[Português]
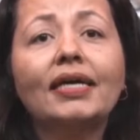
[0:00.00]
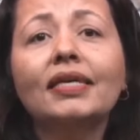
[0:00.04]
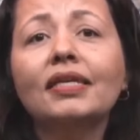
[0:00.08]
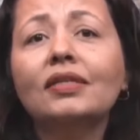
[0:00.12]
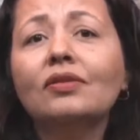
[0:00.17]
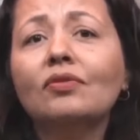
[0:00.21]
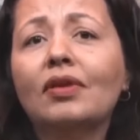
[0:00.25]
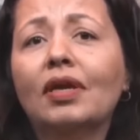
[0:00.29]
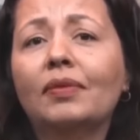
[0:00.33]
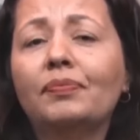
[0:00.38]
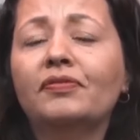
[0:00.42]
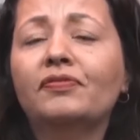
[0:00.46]
Aqui
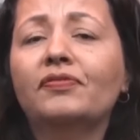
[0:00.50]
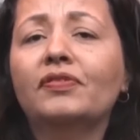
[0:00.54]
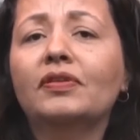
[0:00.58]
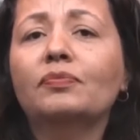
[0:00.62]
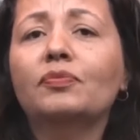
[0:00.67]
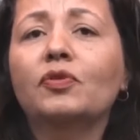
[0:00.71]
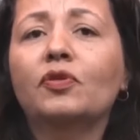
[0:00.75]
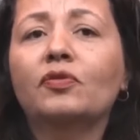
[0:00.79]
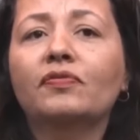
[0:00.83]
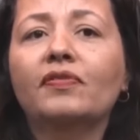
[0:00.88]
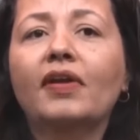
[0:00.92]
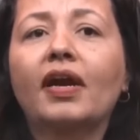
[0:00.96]
no
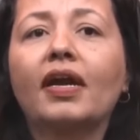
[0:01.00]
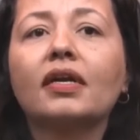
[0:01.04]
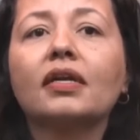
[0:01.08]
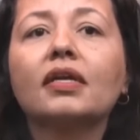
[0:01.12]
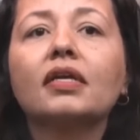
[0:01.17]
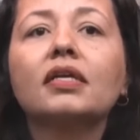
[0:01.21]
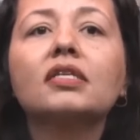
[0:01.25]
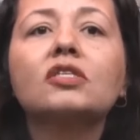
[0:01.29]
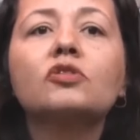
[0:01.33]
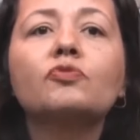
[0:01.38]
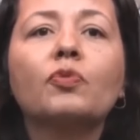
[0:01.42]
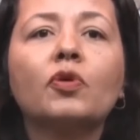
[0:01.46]
Labifim Provar,
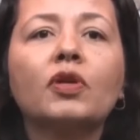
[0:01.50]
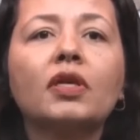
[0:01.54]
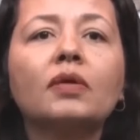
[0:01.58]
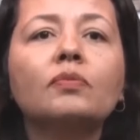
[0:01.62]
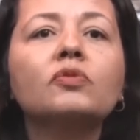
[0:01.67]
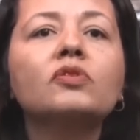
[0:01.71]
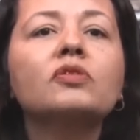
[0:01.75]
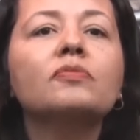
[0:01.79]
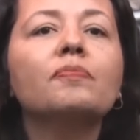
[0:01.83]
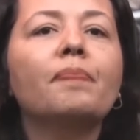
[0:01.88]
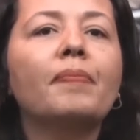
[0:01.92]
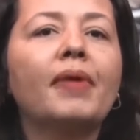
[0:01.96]

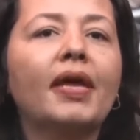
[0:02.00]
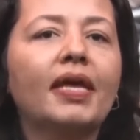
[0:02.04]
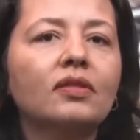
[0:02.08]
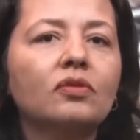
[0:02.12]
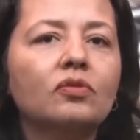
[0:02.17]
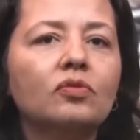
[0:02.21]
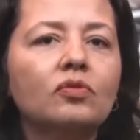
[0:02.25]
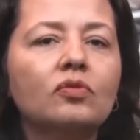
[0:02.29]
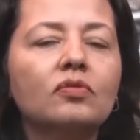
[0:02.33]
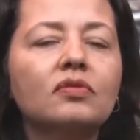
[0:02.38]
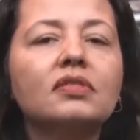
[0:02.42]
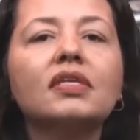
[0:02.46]
exploramos
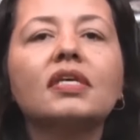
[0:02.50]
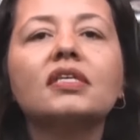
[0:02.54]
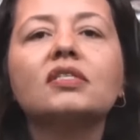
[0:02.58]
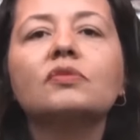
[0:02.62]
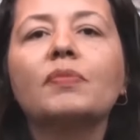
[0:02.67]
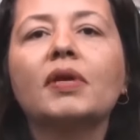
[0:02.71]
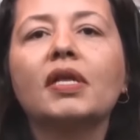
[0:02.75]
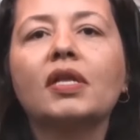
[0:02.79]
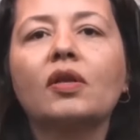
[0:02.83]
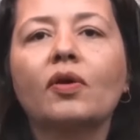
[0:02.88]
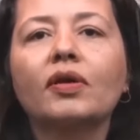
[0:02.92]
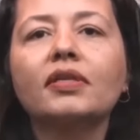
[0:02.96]
métodos e
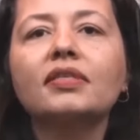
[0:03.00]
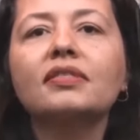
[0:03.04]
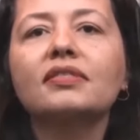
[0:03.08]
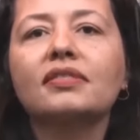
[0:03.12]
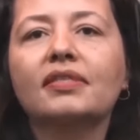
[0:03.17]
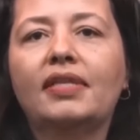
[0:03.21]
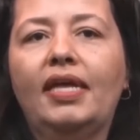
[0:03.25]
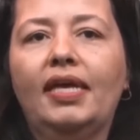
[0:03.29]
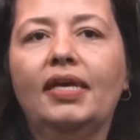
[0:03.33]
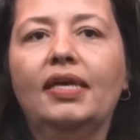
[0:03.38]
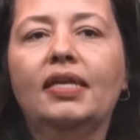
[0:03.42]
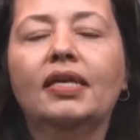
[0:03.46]
as melhores
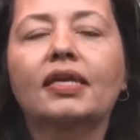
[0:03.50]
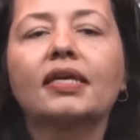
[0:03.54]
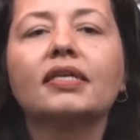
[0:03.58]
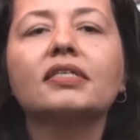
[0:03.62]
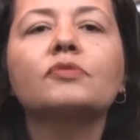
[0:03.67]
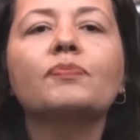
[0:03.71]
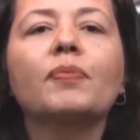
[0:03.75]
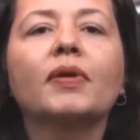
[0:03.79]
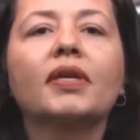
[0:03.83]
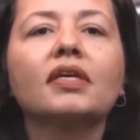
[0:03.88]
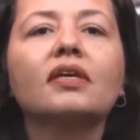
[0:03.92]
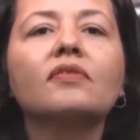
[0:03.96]

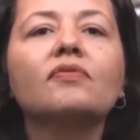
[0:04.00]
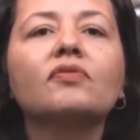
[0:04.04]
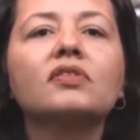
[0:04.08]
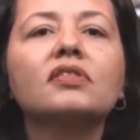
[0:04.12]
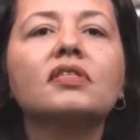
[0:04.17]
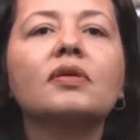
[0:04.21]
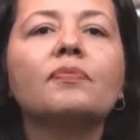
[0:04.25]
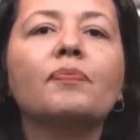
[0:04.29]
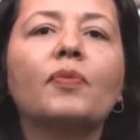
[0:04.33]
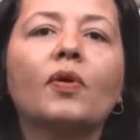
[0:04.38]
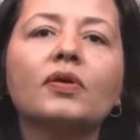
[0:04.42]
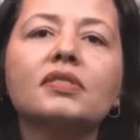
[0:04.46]
técnicas para que
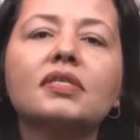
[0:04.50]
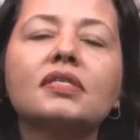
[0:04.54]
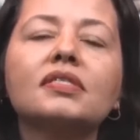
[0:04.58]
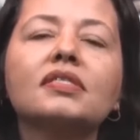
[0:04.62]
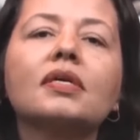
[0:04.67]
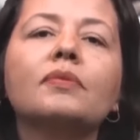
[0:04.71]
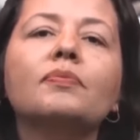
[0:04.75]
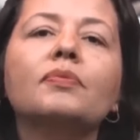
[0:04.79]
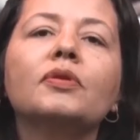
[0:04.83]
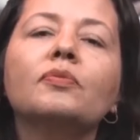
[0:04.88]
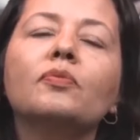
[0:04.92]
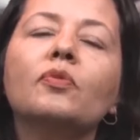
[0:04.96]
você possa
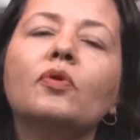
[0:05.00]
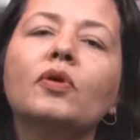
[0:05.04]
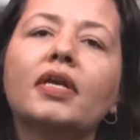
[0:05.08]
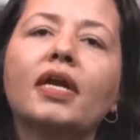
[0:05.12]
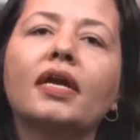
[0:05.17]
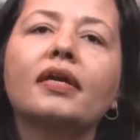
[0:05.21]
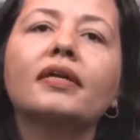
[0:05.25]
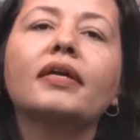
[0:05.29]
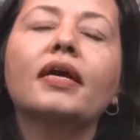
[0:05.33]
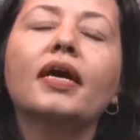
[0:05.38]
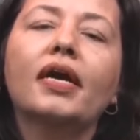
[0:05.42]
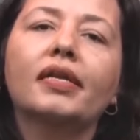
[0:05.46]
se
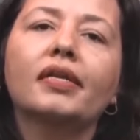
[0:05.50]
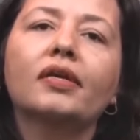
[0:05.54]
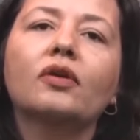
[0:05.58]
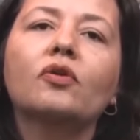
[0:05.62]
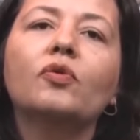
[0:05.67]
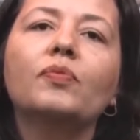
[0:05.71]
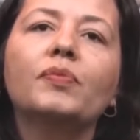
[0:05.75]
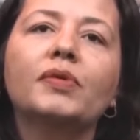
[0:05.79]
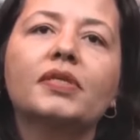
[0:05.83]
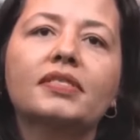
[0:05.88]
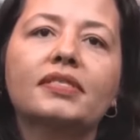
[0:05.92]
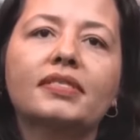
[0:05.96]
aprimorar na área
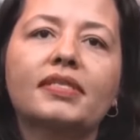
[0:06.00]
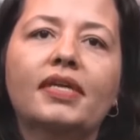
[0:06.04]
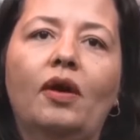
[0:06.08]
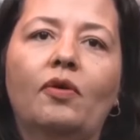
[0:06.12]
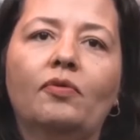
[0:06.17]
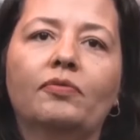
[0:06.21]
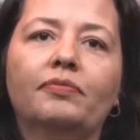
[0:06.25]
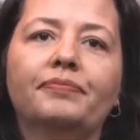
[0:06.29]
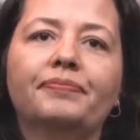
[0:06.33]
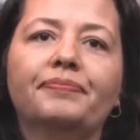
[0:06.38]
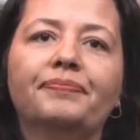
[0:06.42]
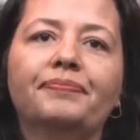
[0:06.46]
comercial.